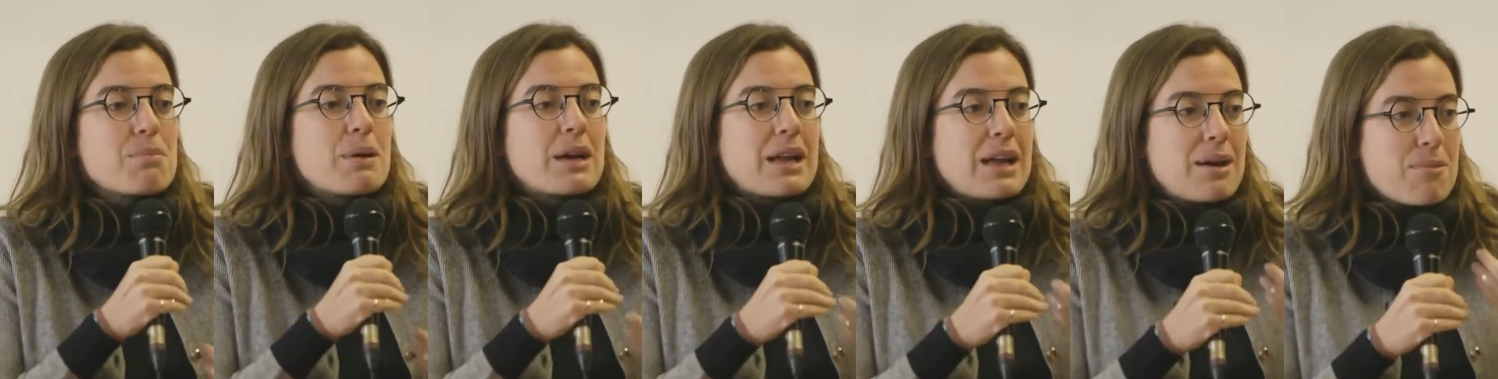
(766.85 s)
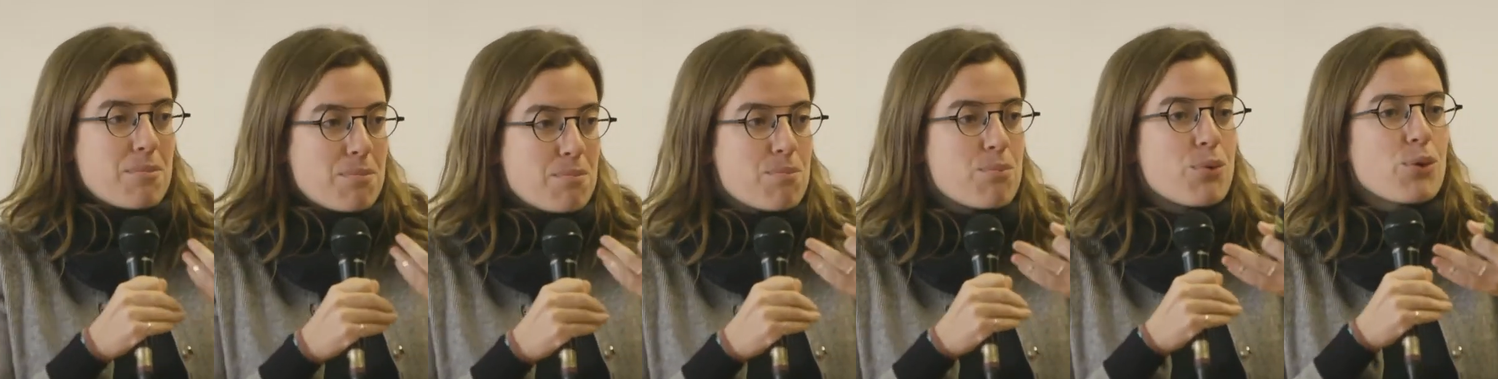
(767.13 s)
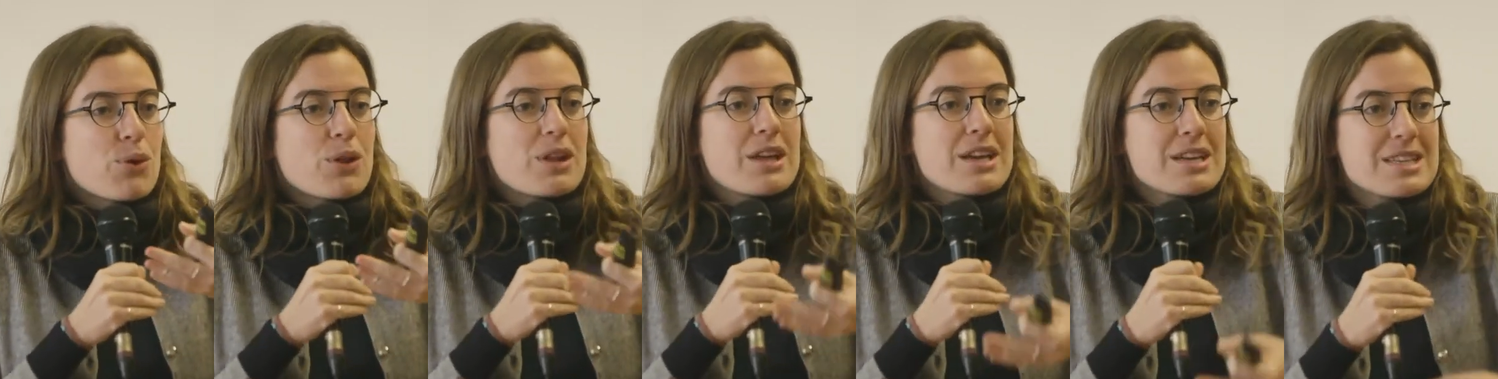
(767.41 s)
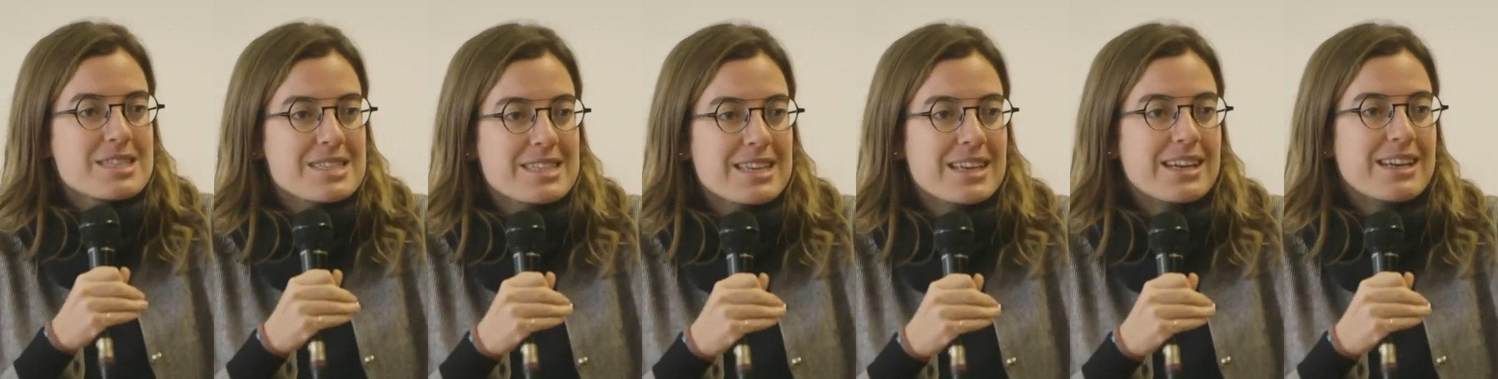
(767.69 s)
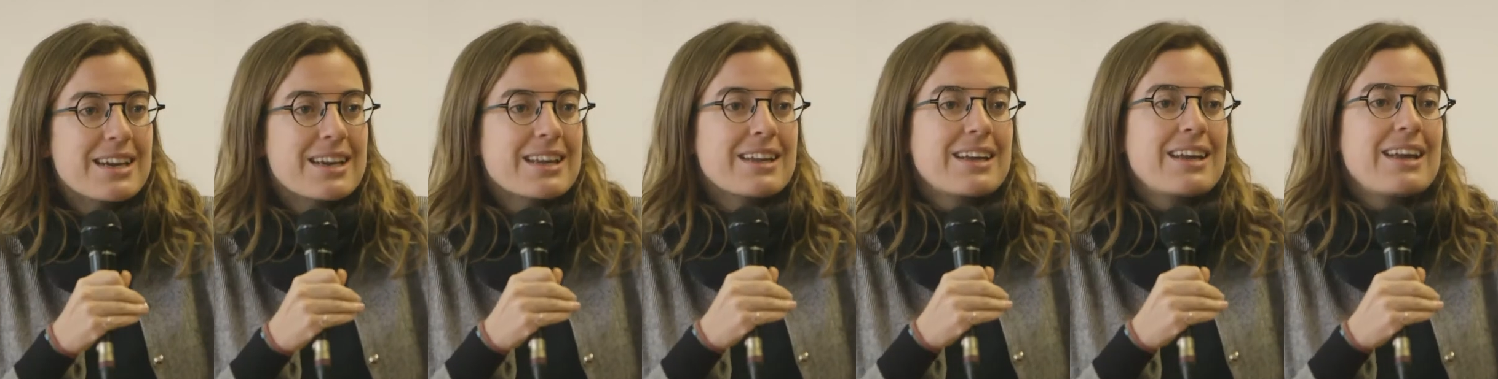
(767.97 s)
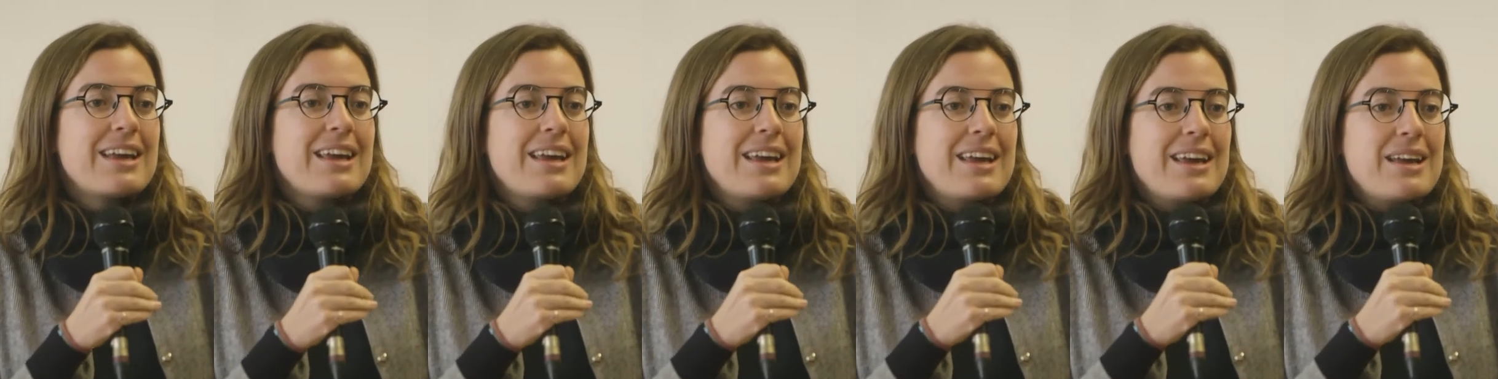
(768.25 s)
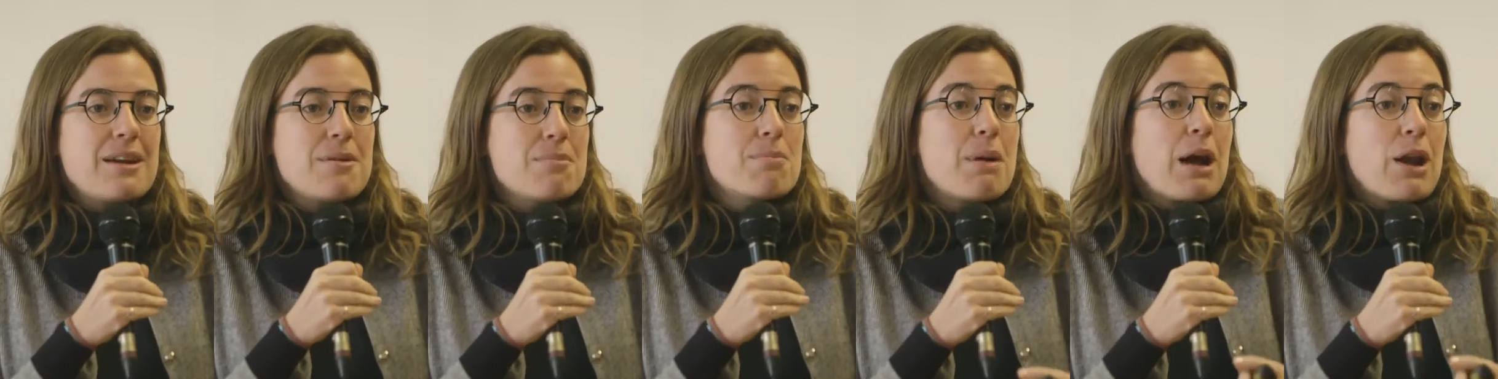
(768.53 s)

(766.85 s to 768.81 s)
para poder ser eh,